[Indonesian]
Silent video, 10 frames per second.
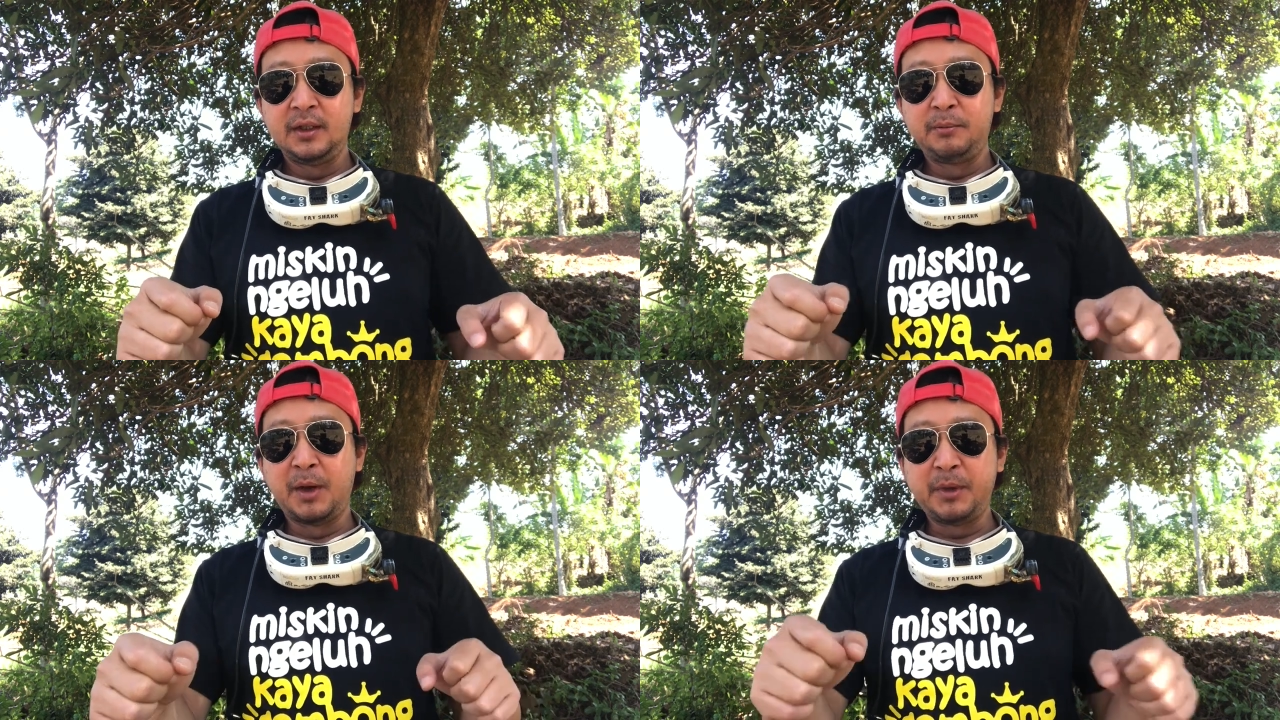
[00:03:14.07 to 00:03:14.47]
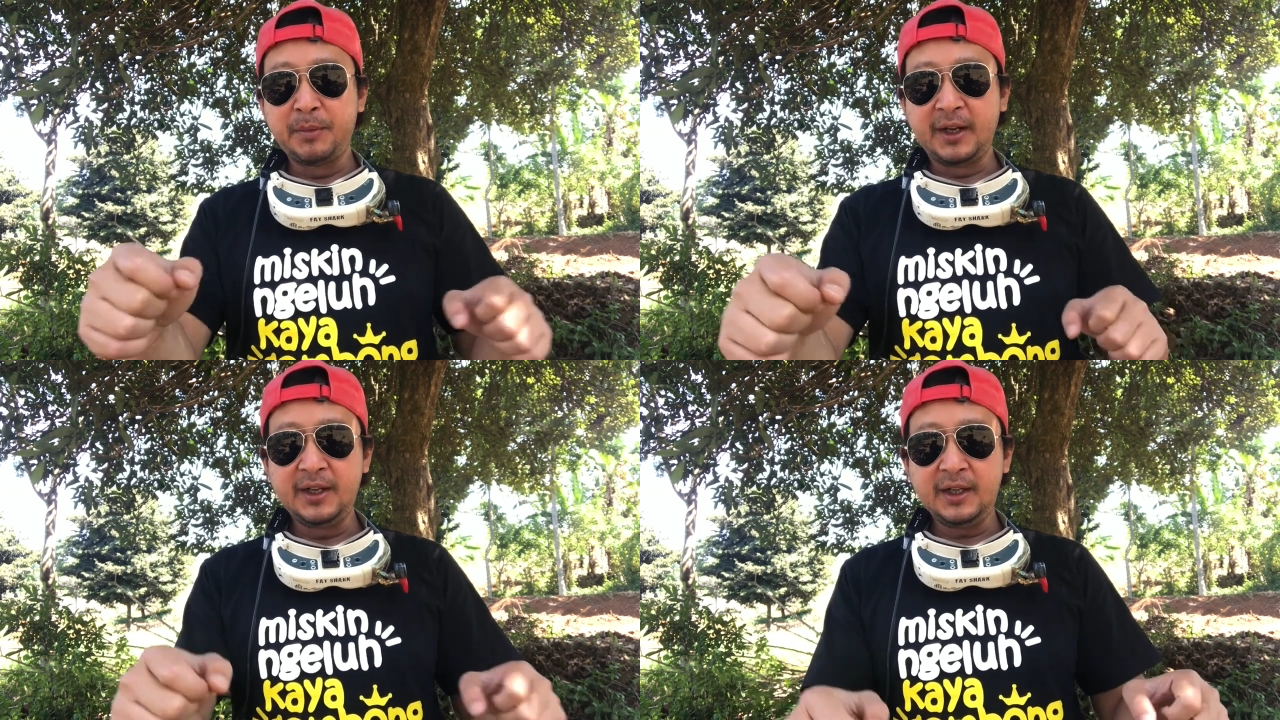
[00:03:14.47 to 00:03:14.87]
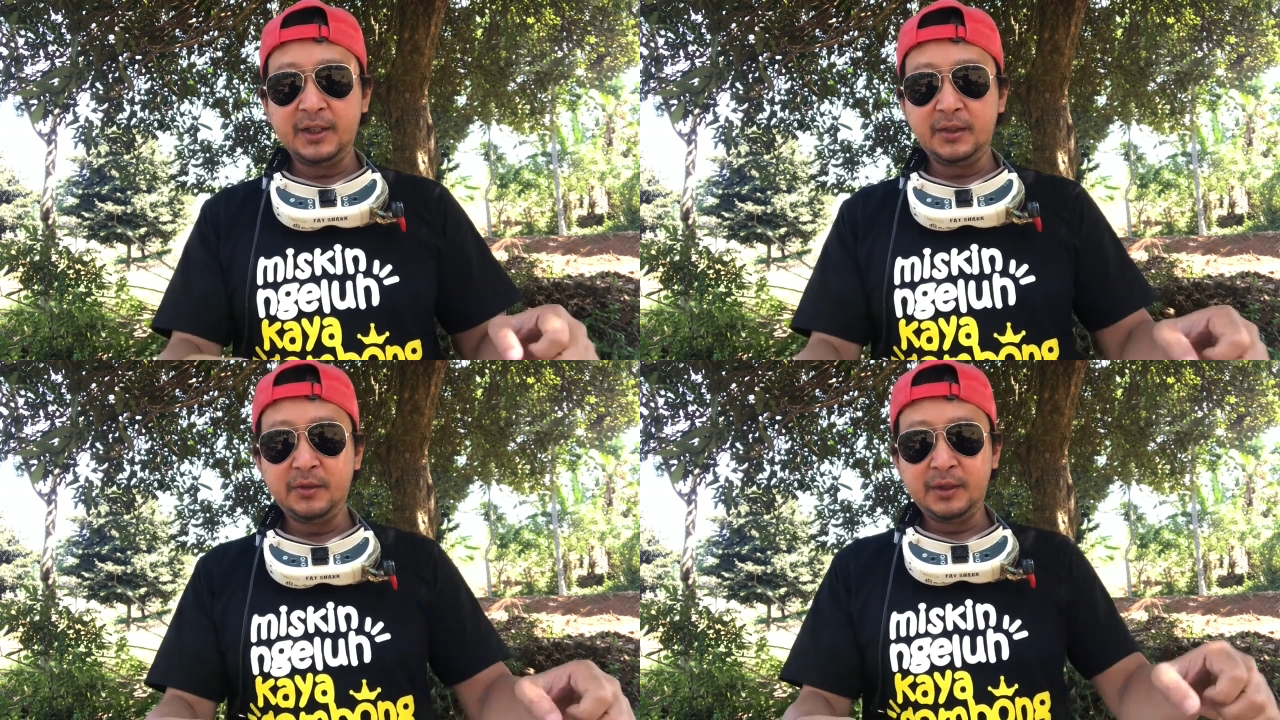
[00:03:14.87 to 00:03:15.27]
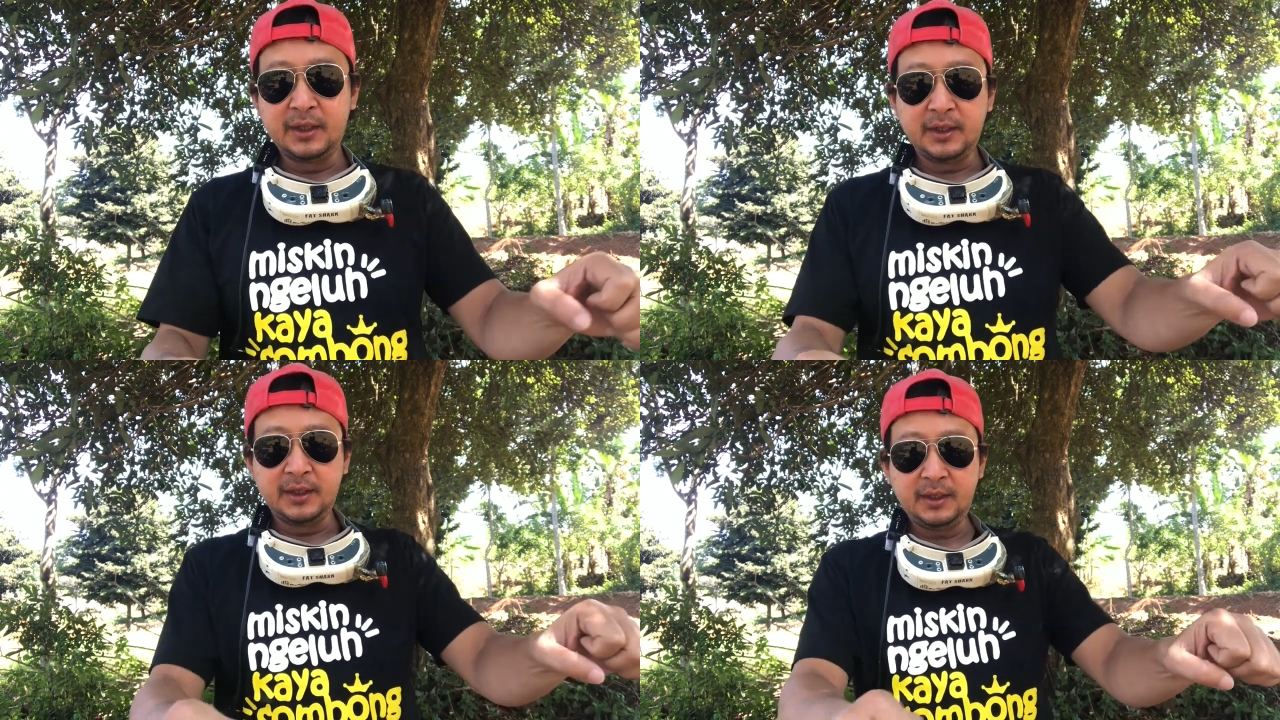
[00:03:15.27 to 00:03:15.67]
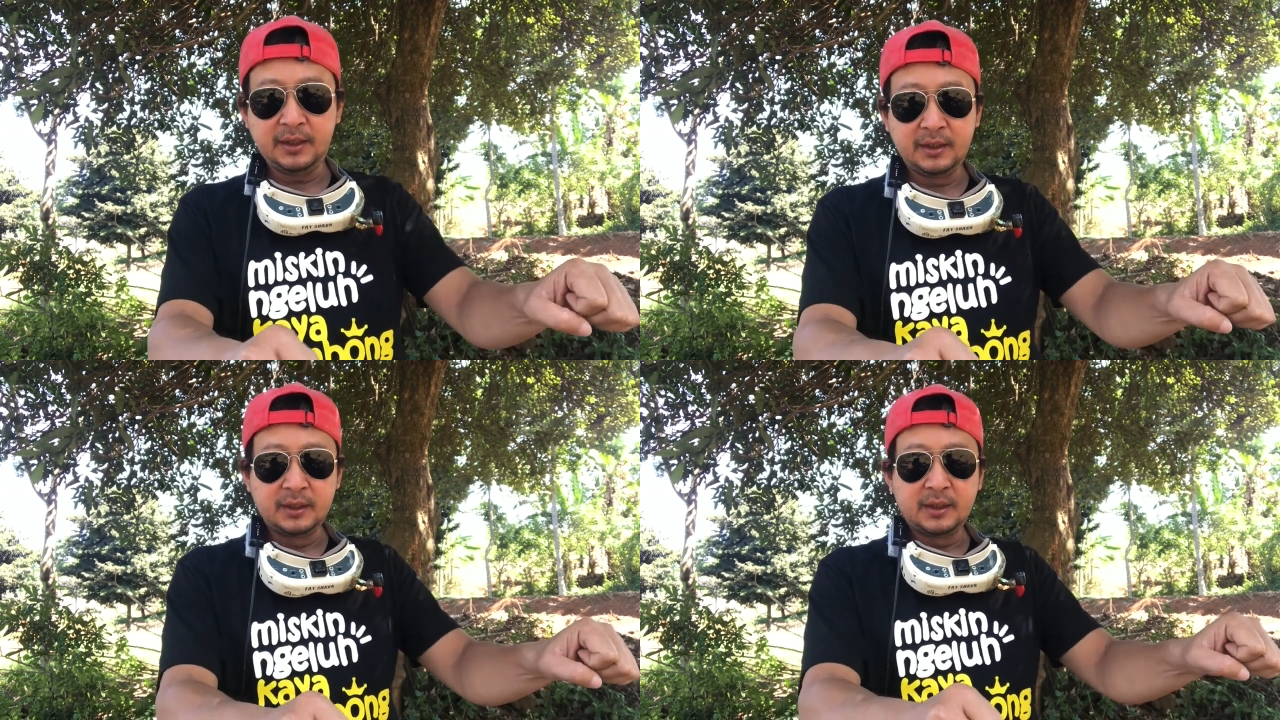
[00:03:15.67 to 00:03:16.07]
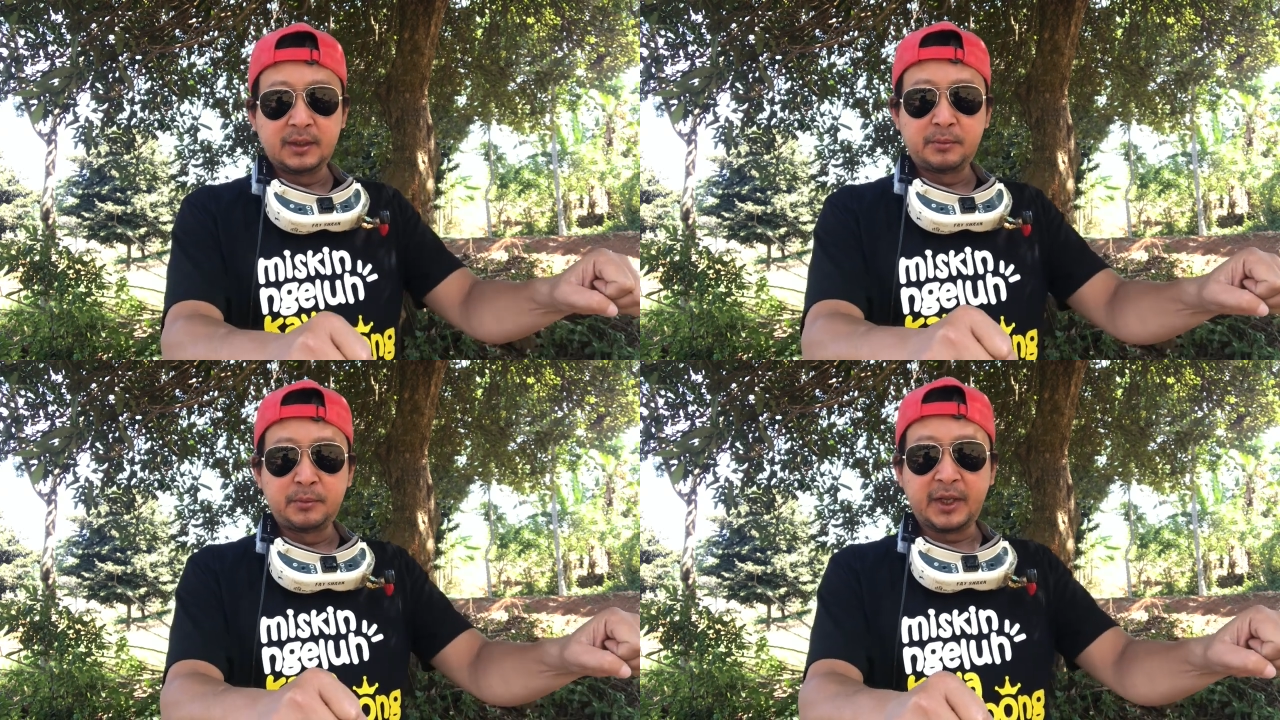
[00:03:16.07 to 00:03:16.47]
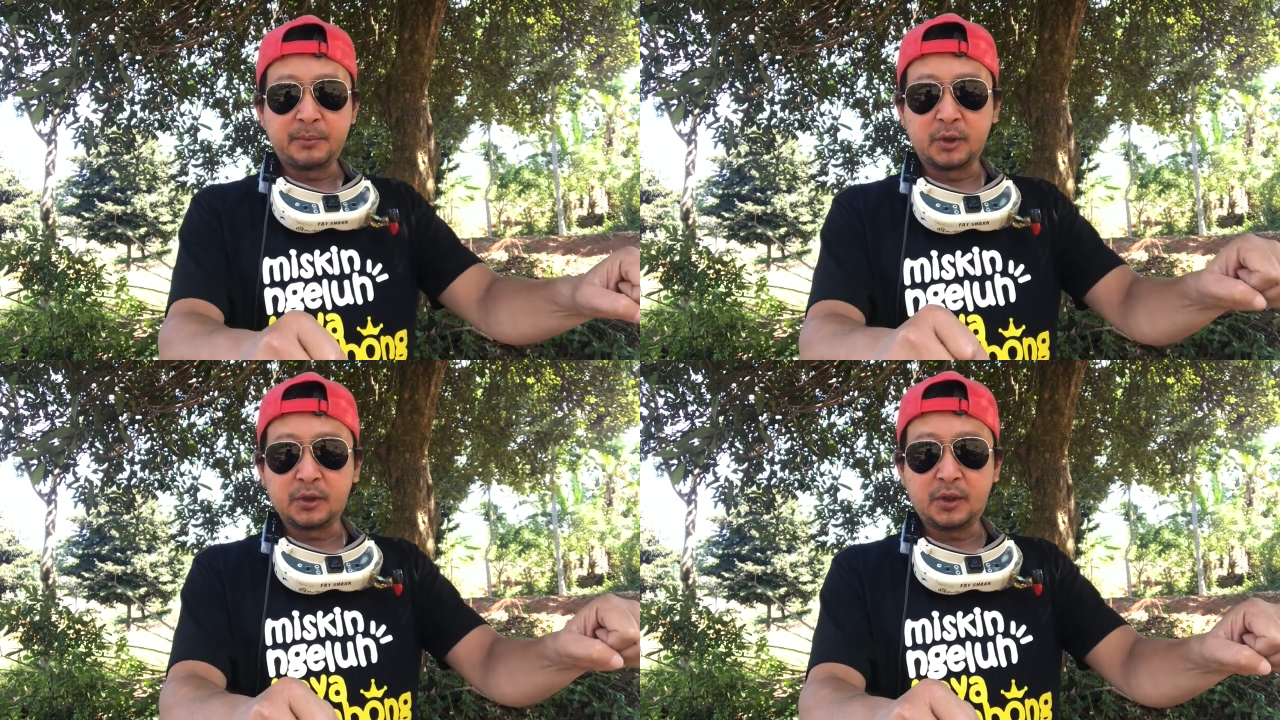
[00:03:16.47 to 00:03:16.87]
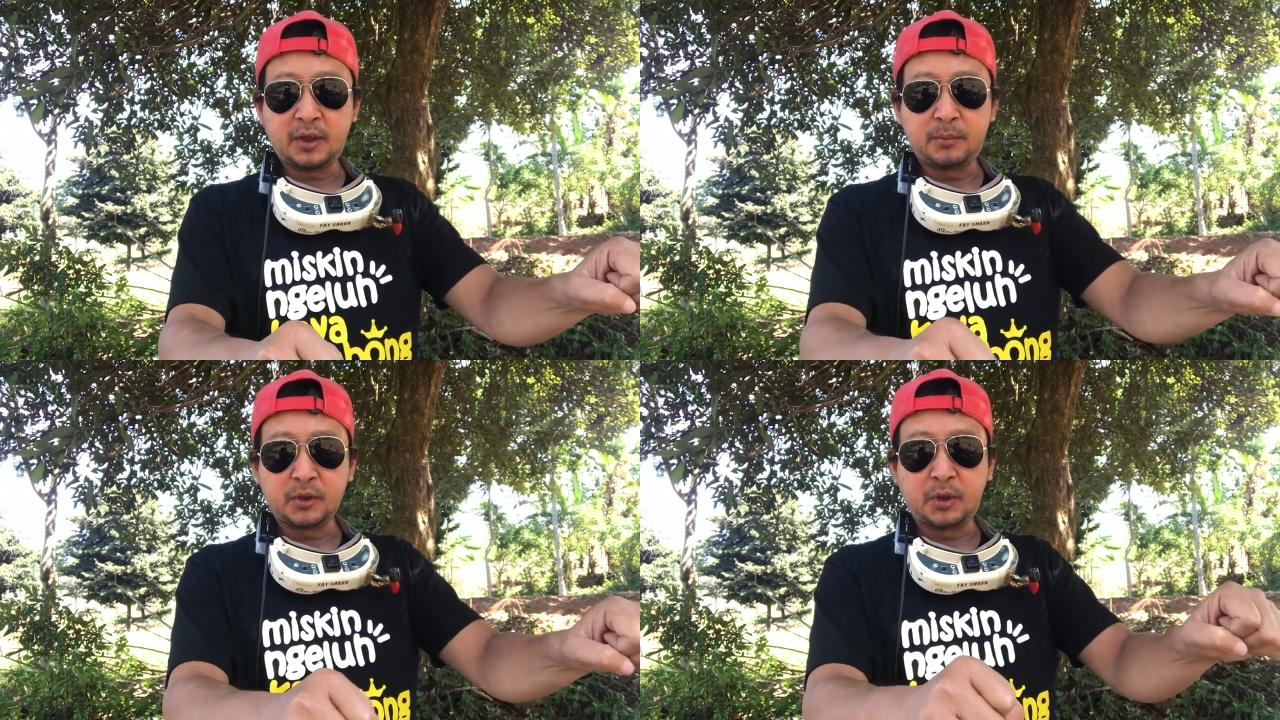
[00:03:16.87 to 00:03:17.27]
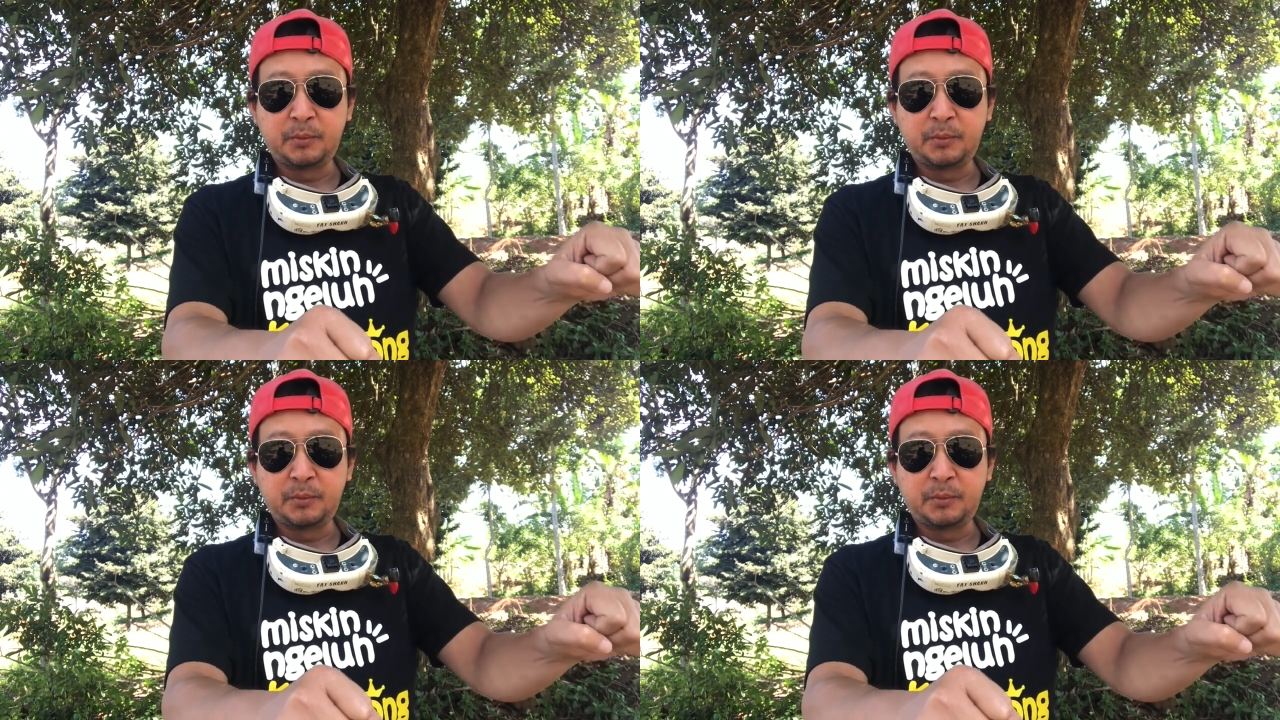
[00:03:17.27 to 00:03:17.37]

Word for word: Mbak Pink Panda gitu, yang ini naik motor, motor